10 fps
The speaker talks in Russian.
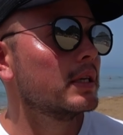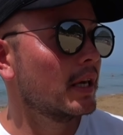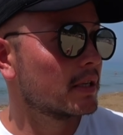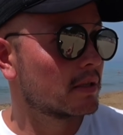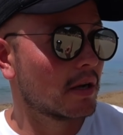
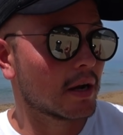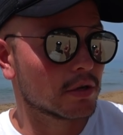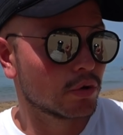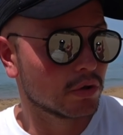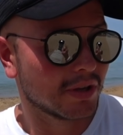есть
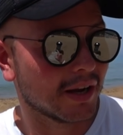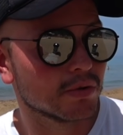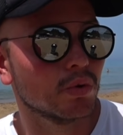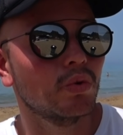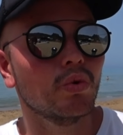хорошо
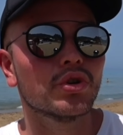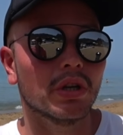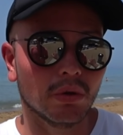сразу душ.